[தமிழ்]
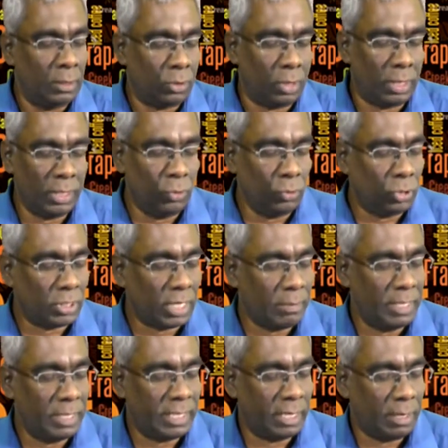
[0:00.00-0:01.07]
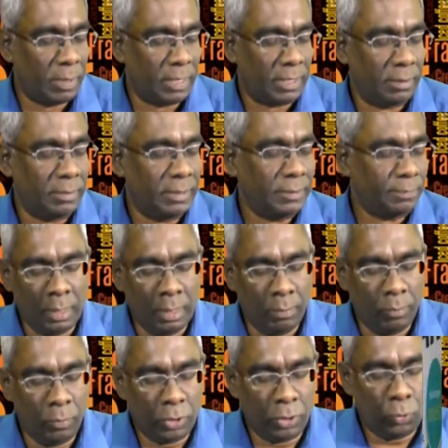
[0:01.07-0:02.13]
தொடர்ந்து உத்தசாங்க மலேசியாவில் பார்த்தோம்னா
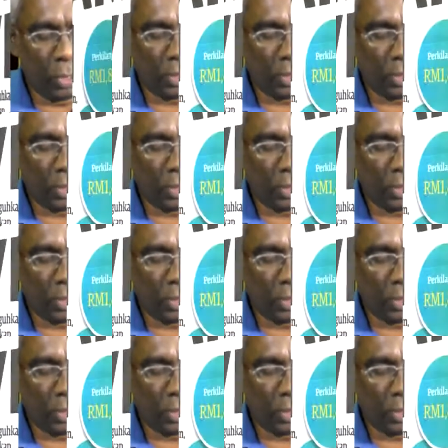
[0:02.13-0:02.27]
பெட்காட்